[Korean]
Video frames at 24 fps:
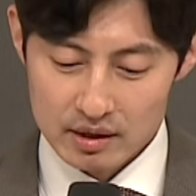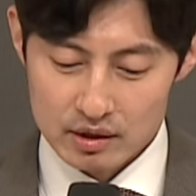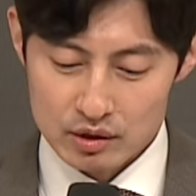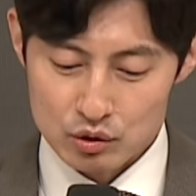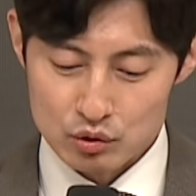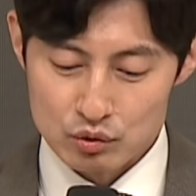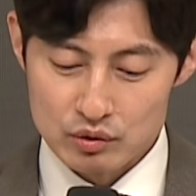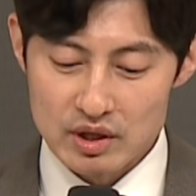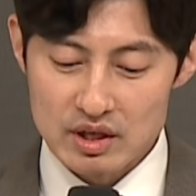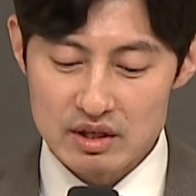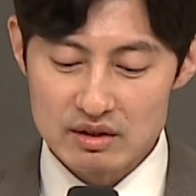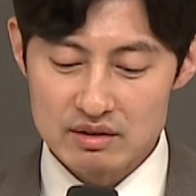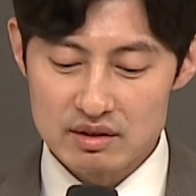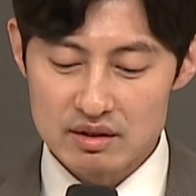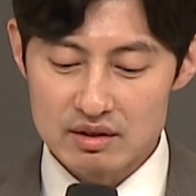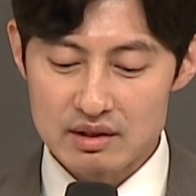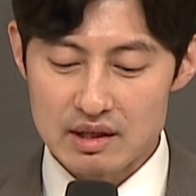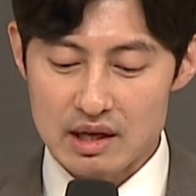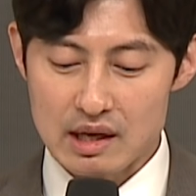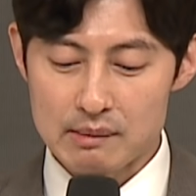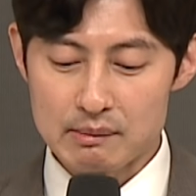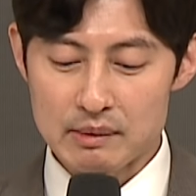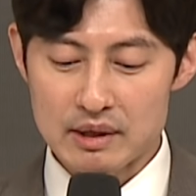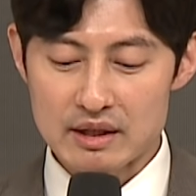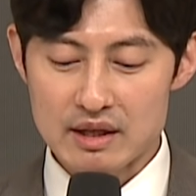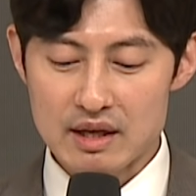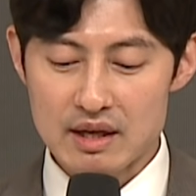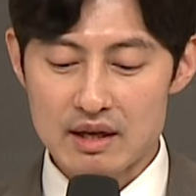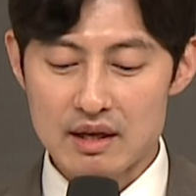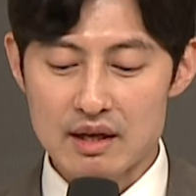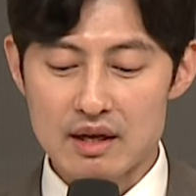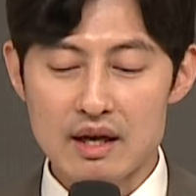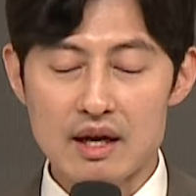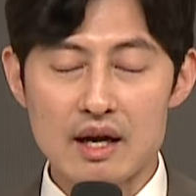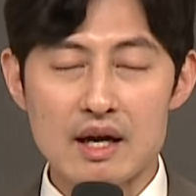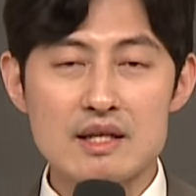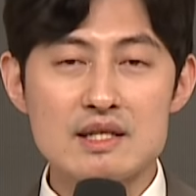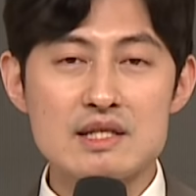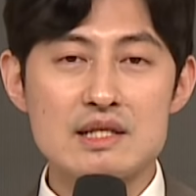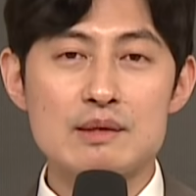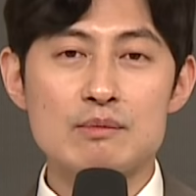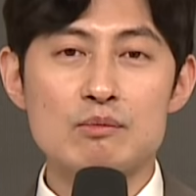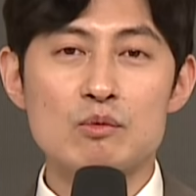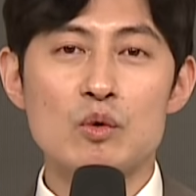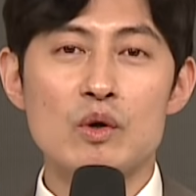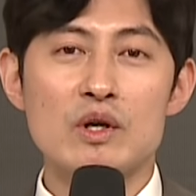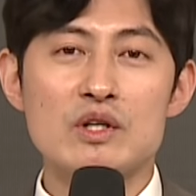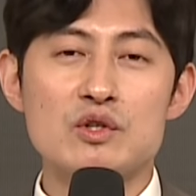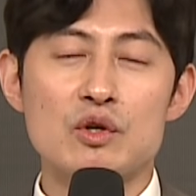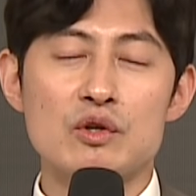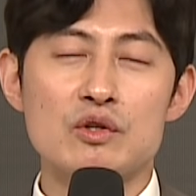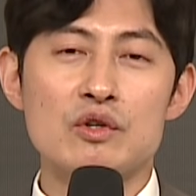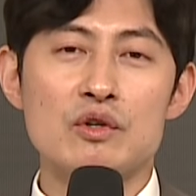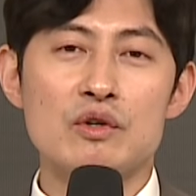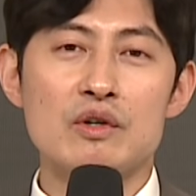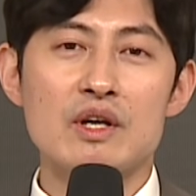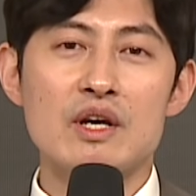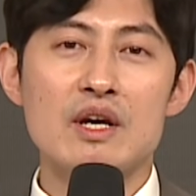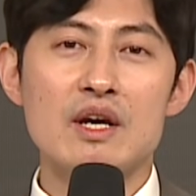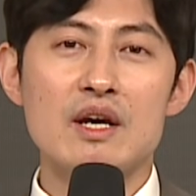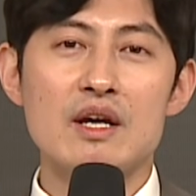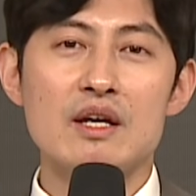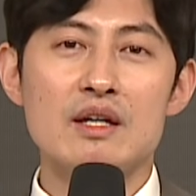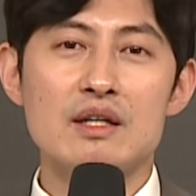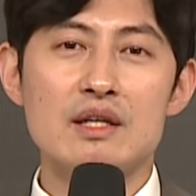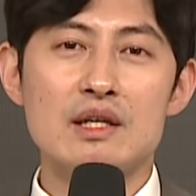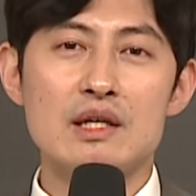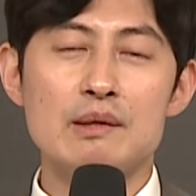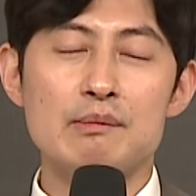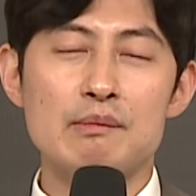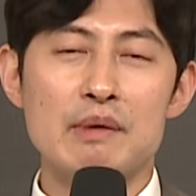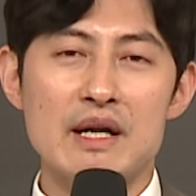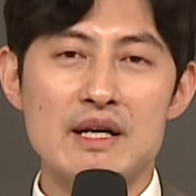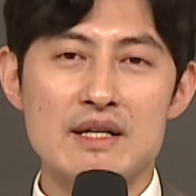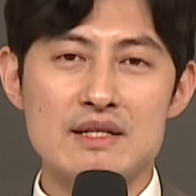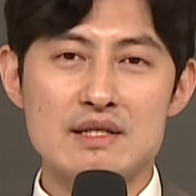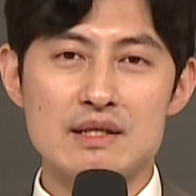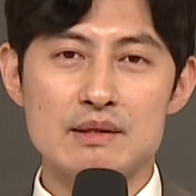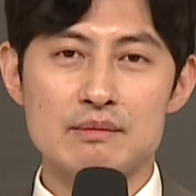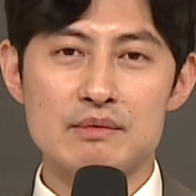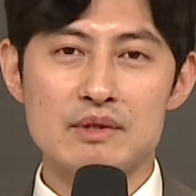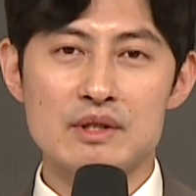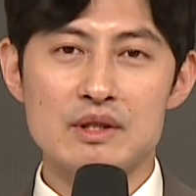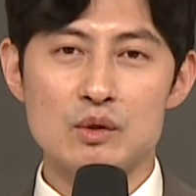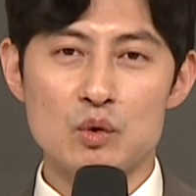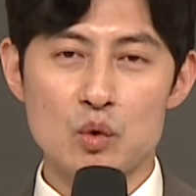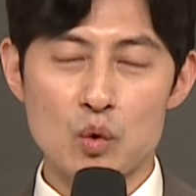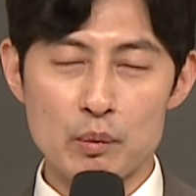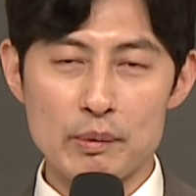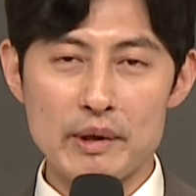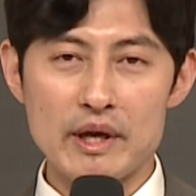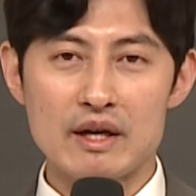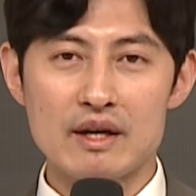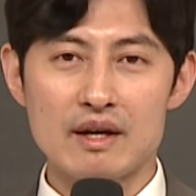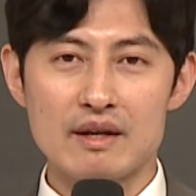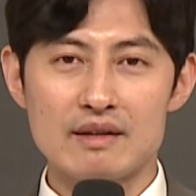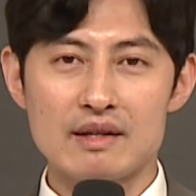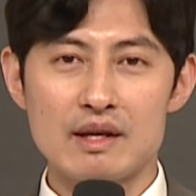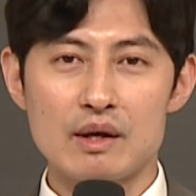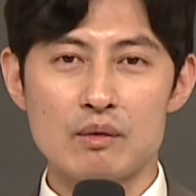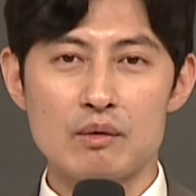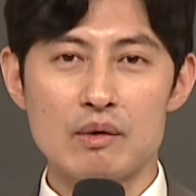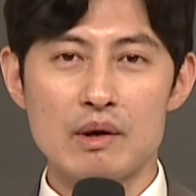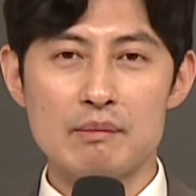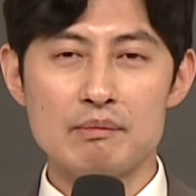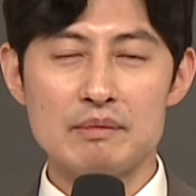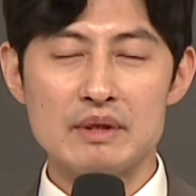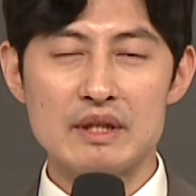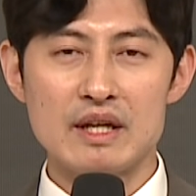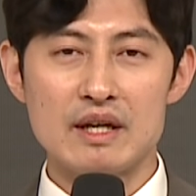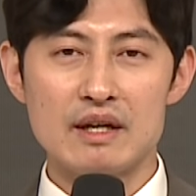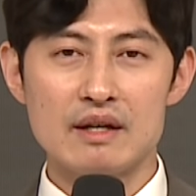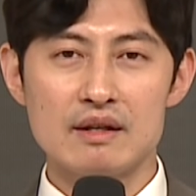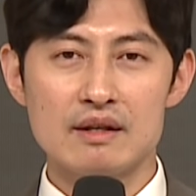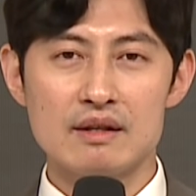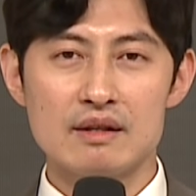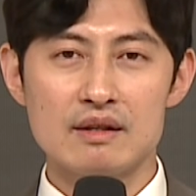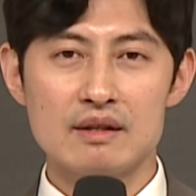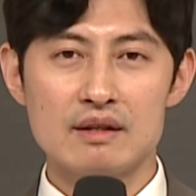유대인들은 날마다 아침과 저녁에 이 말씀을 고백한다고 합니다.